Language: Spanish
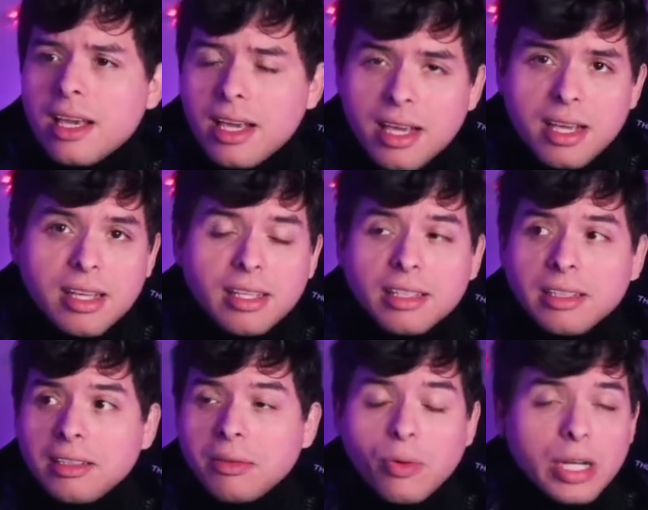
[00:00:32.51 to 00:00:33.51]

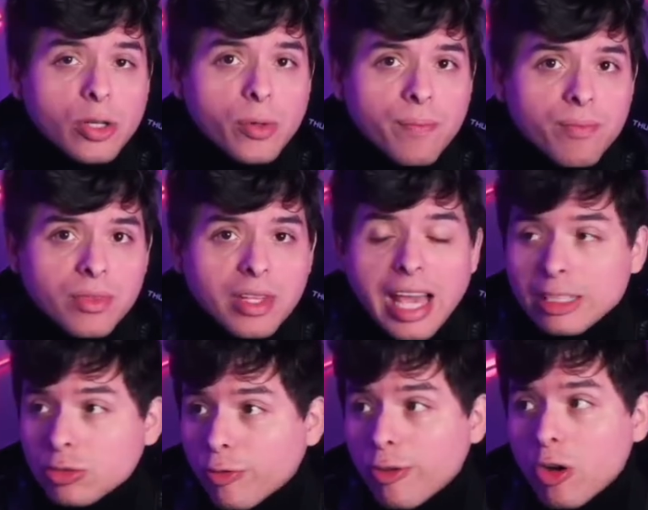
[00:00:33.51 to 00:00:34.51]
Y bueno,
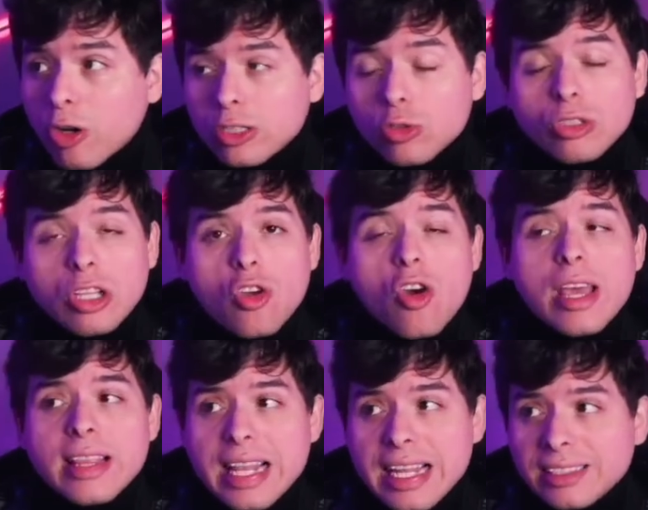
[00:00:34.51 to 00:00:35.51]
esto fue lo que sucedió
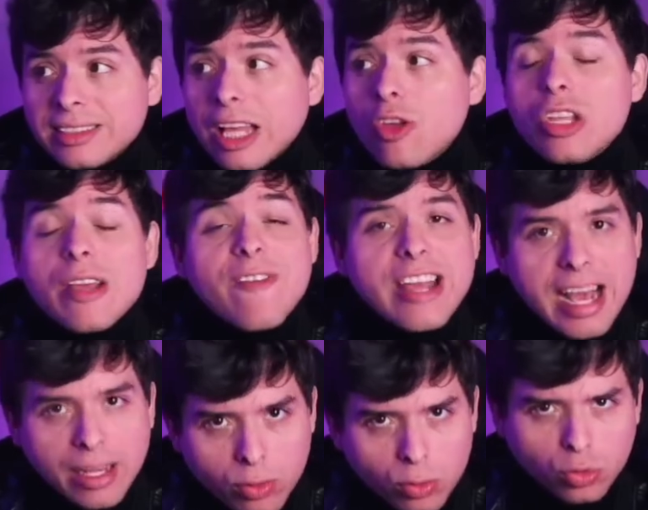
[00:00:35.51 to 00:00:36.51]
en el estado de
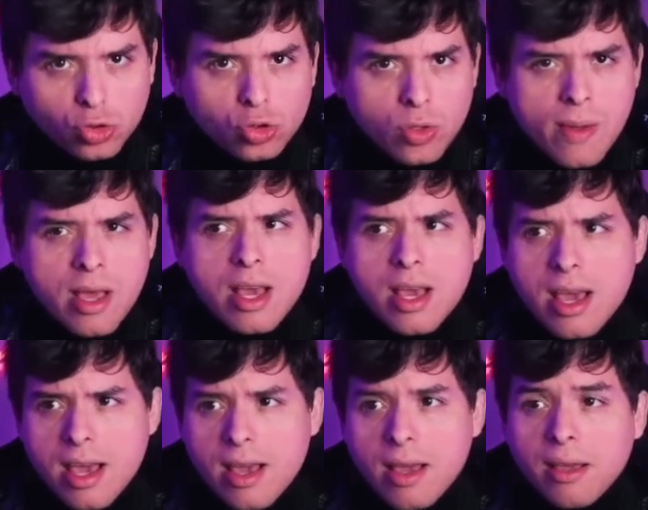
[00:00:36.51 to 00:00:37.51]
Veracruz.
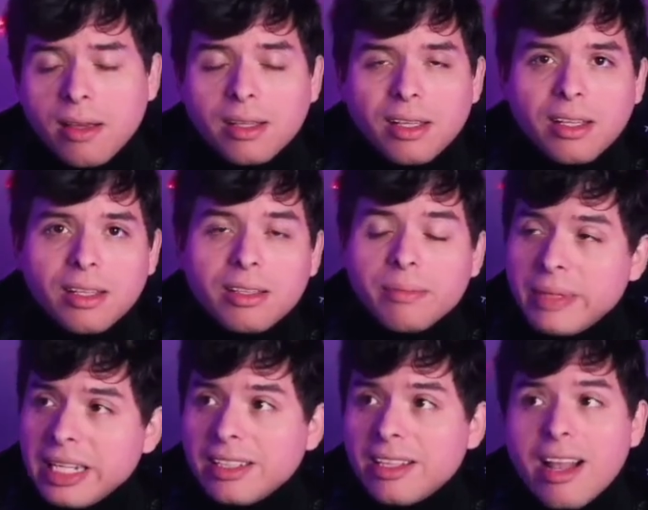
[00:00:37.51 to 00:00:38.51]
Eh,
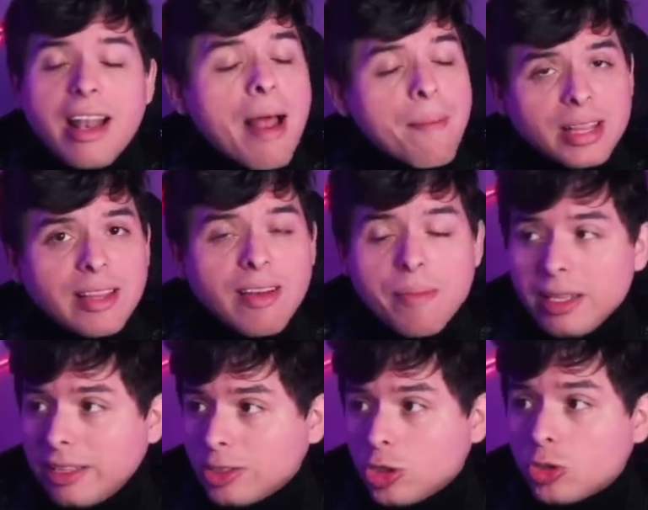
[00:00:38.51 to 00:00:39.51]
miren,
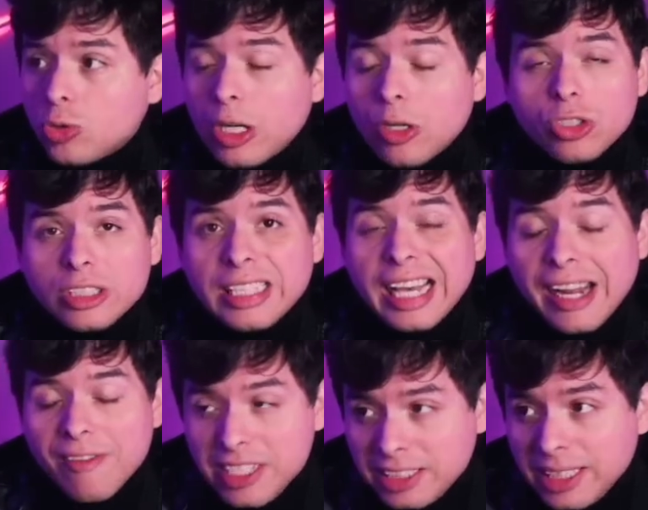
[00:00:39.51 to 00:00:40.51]
lamentablemente eso es una noticia
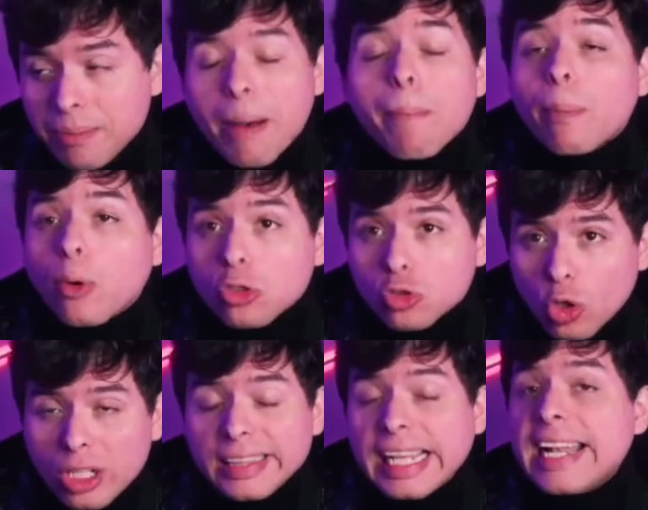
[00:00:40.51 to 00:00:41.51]
gravísima. Por
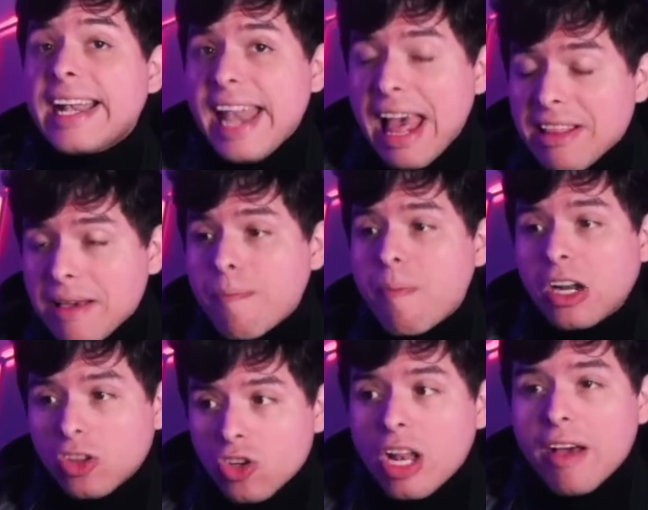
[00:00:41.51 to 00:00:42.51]
suerte nadie
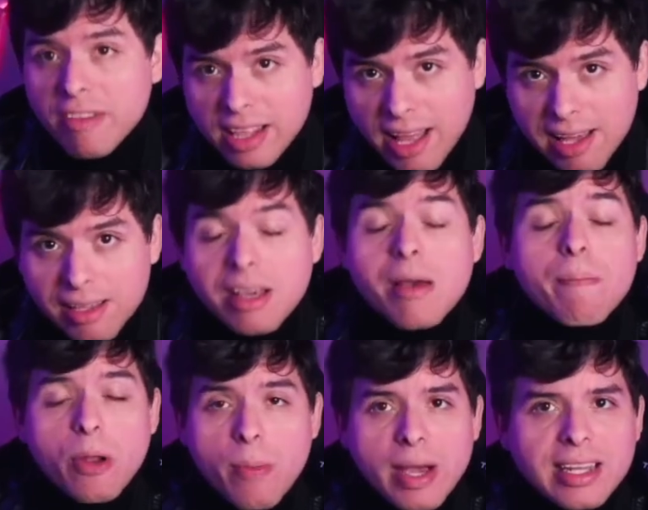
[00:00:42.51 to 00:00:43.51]
perdió la vida.
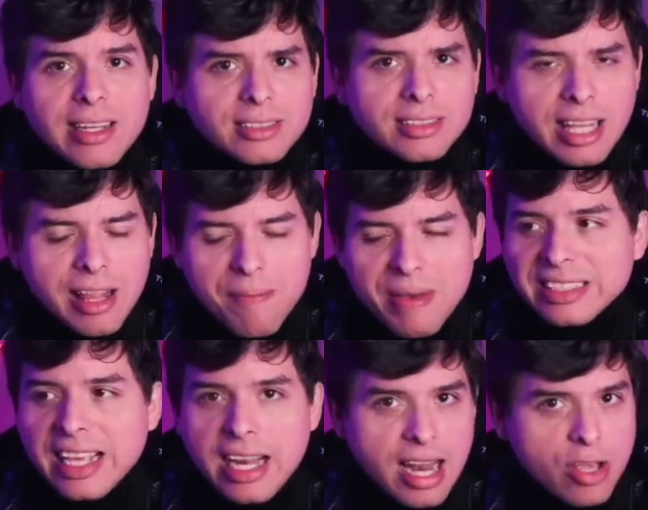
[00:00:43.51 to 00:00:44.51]
Pero imagínense nada más
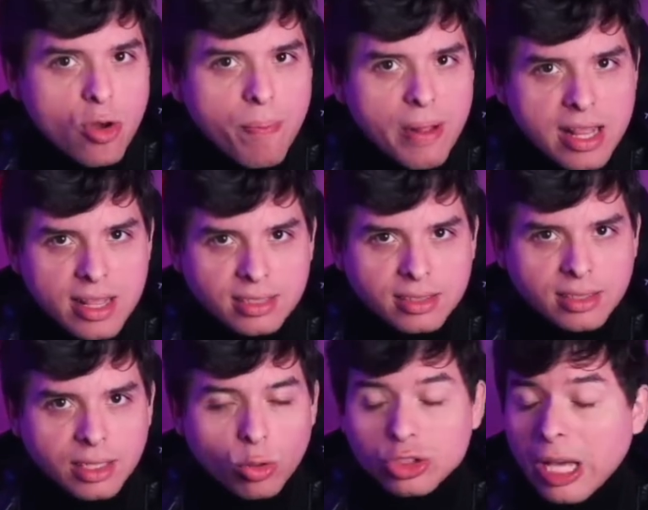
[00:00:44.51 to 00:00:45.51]
el año para
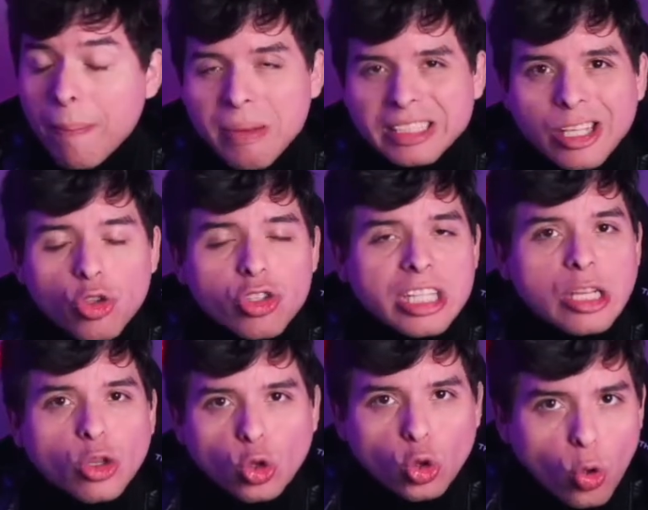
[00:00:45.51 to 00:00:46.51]
Disney. O sea, ha pasado de
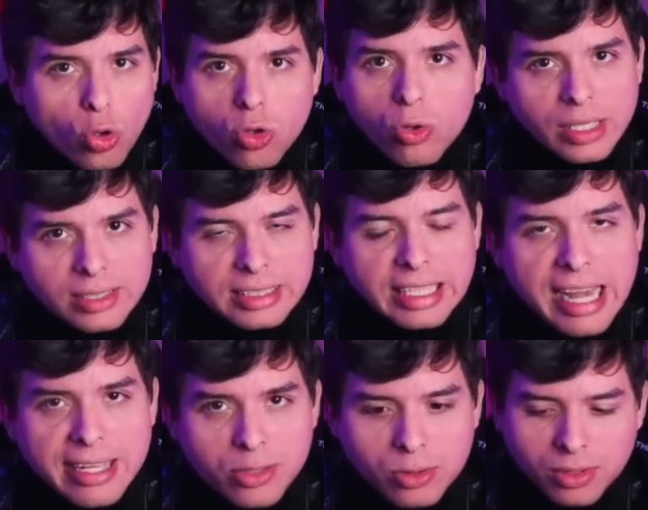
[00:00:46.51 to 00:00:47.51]
todo este
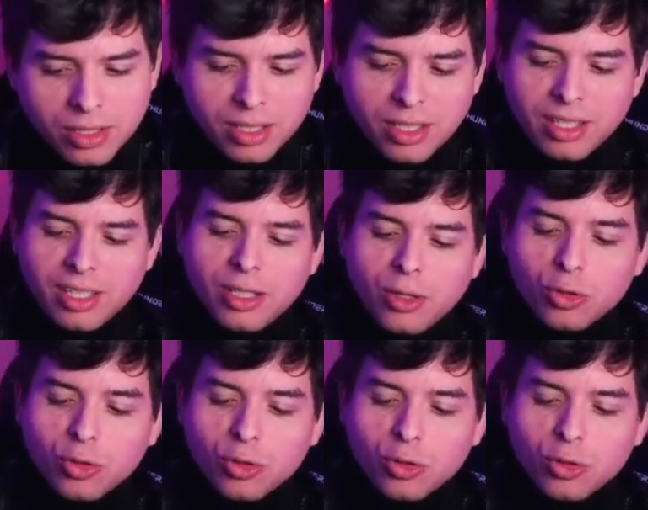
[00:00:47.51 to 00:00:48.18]
año. O